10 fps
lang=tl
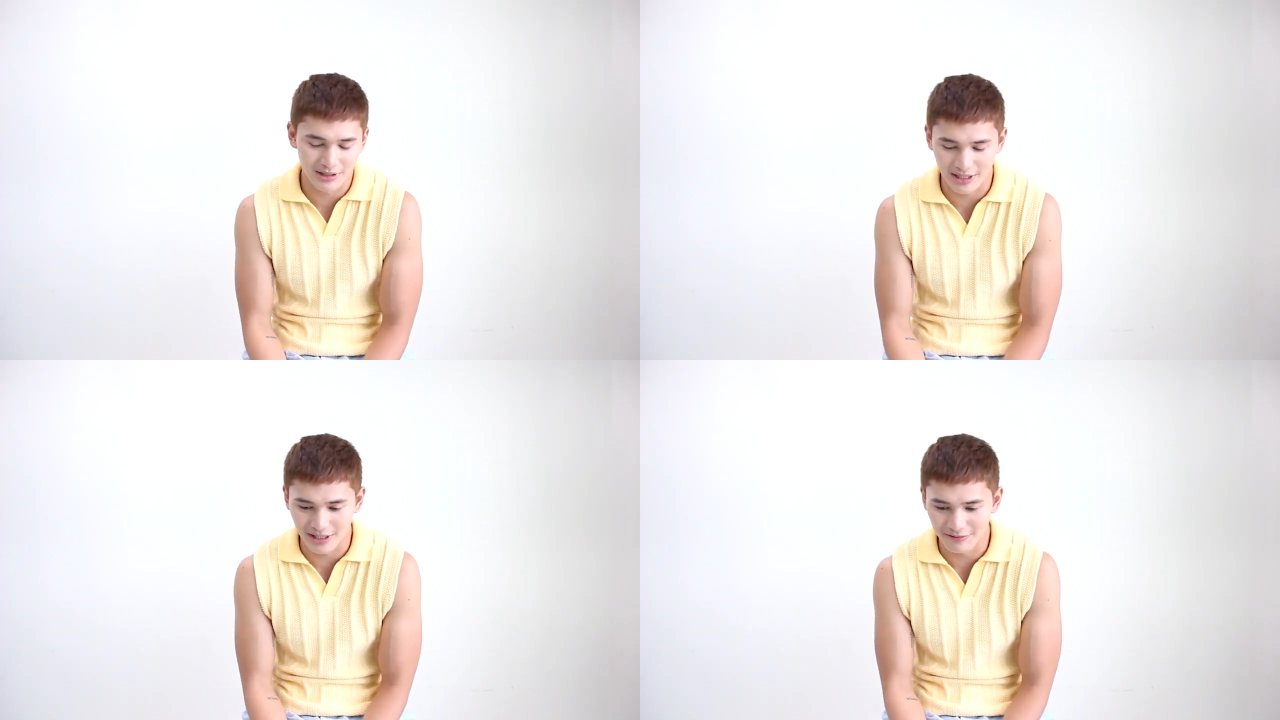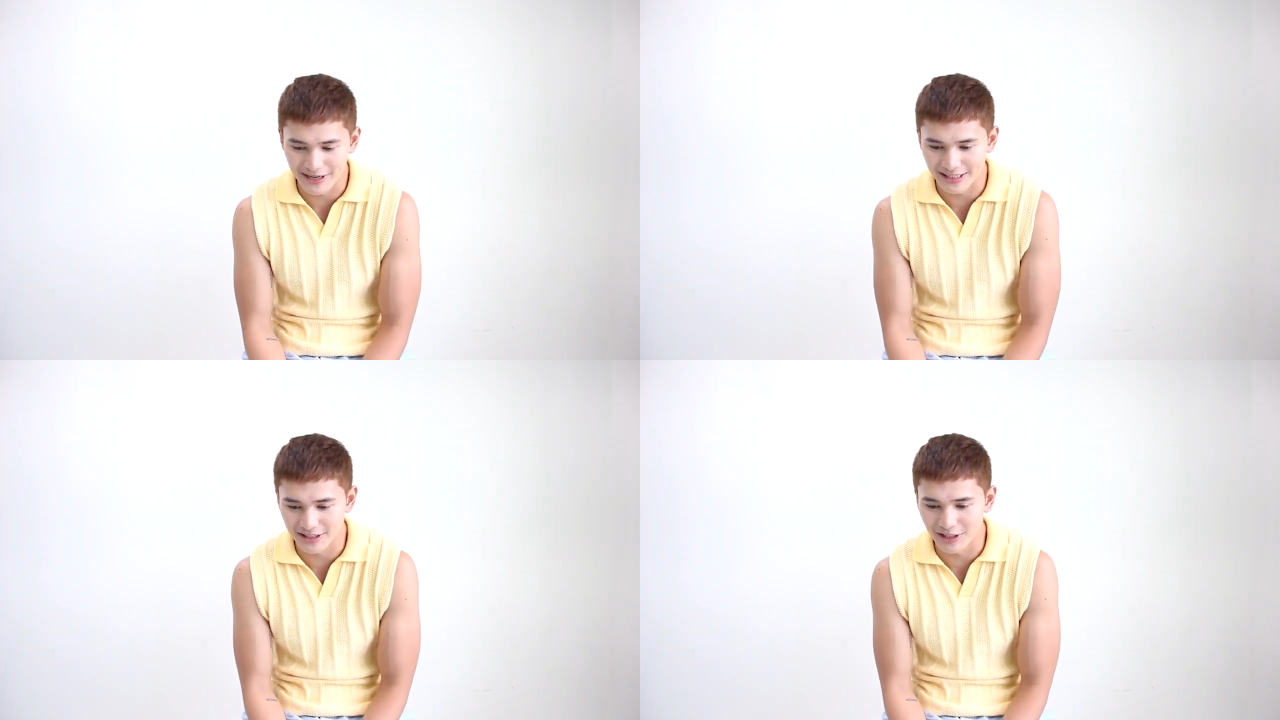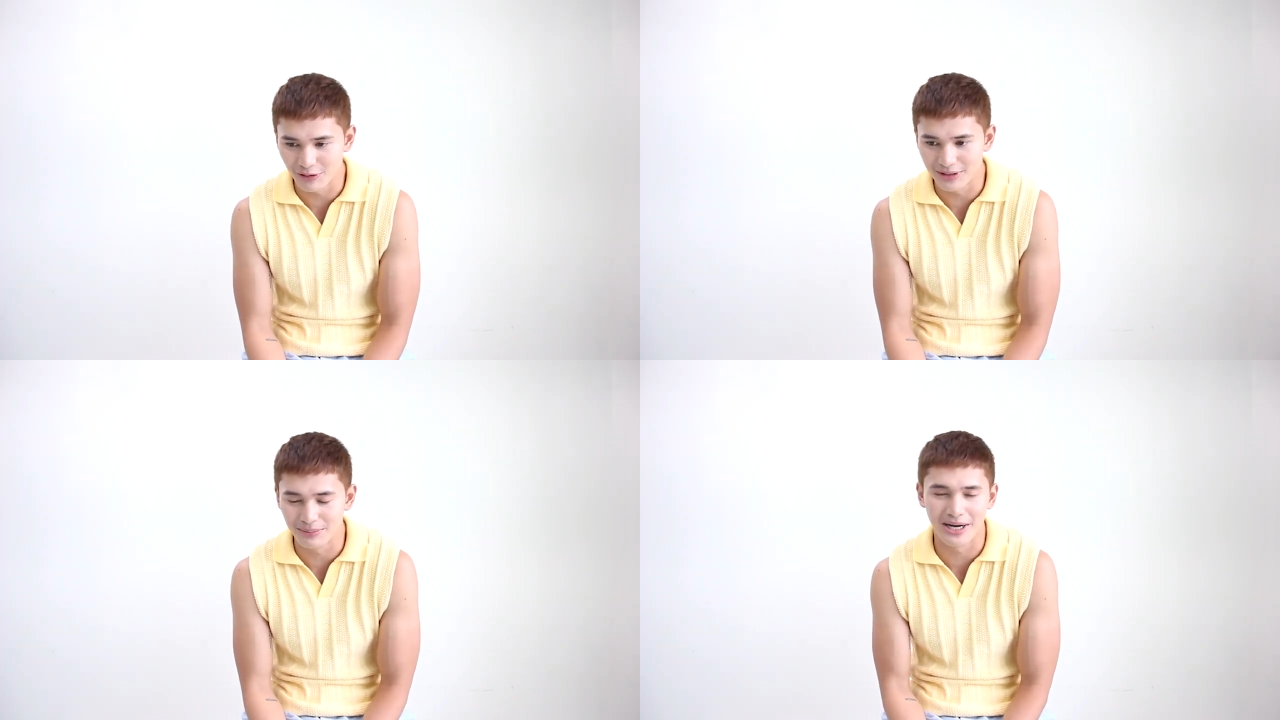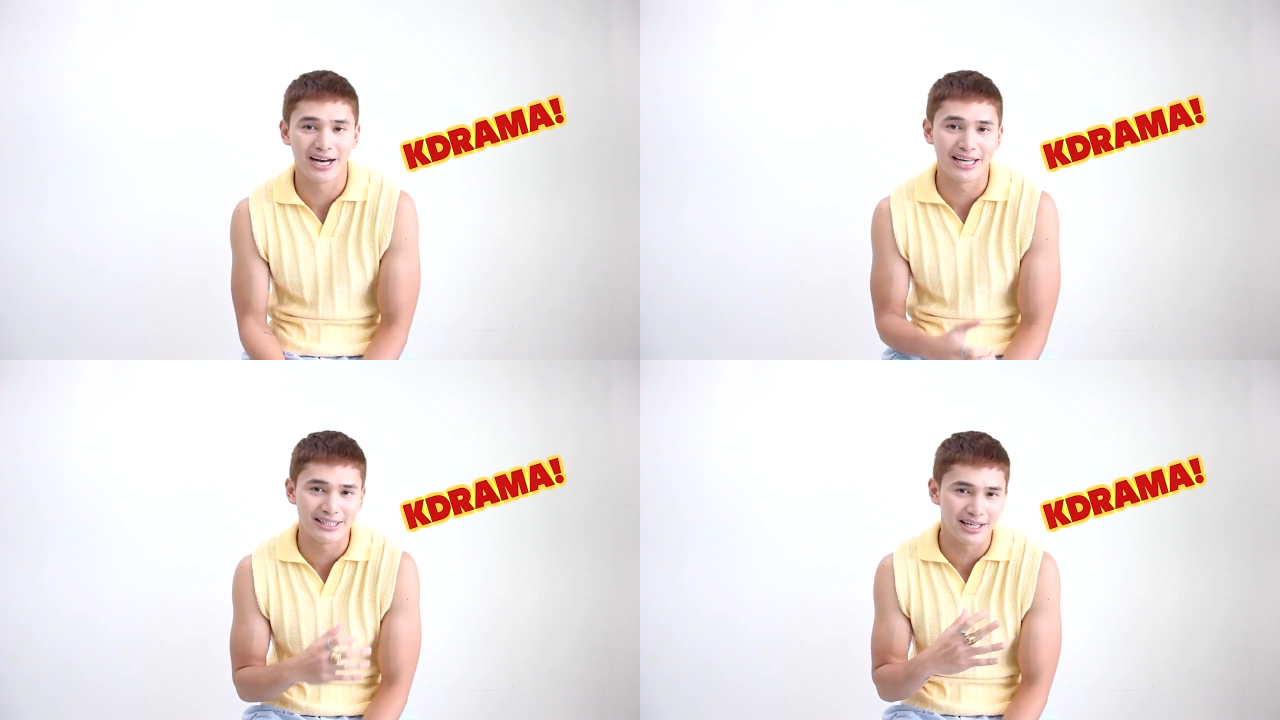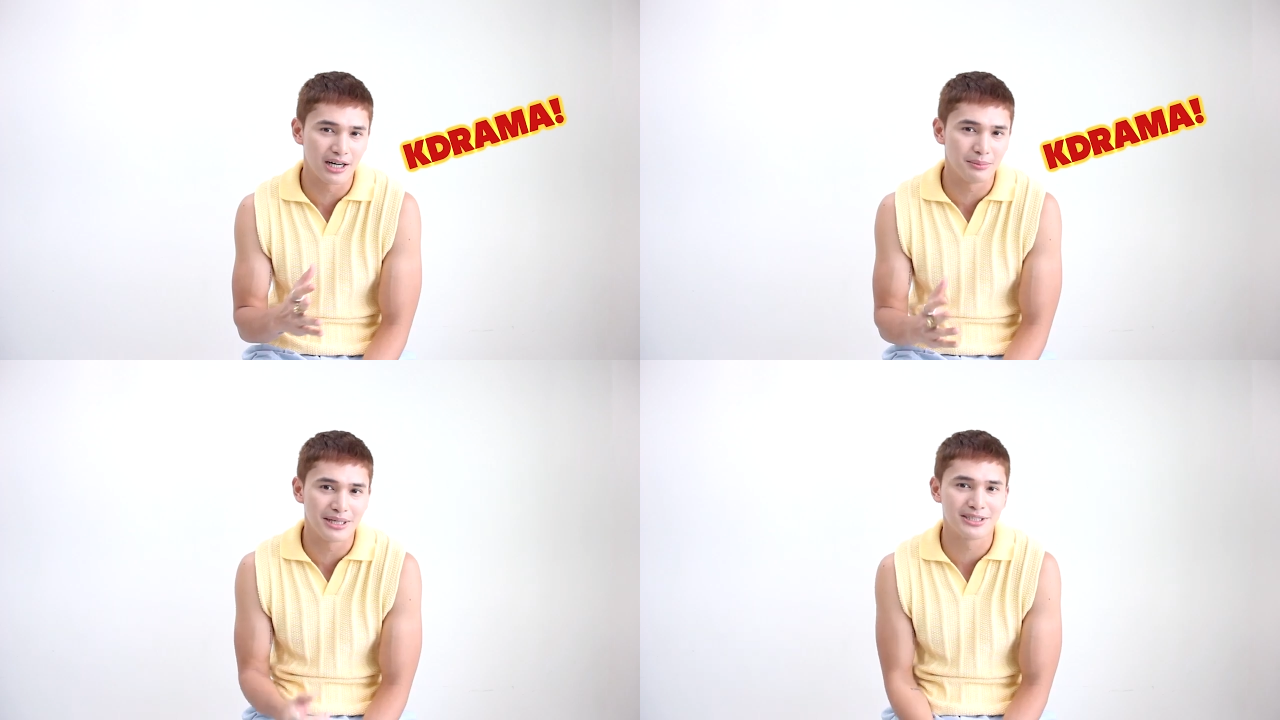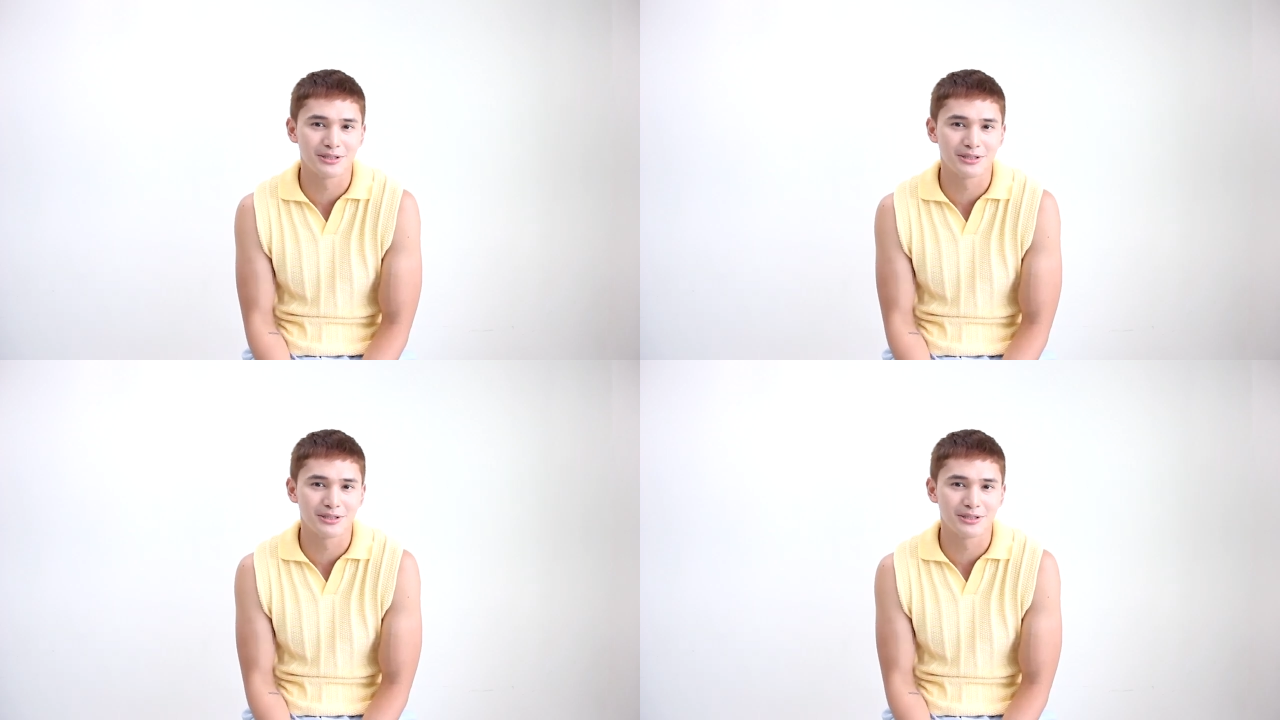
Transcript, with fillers: uh, fan din ako ng mga K-drama.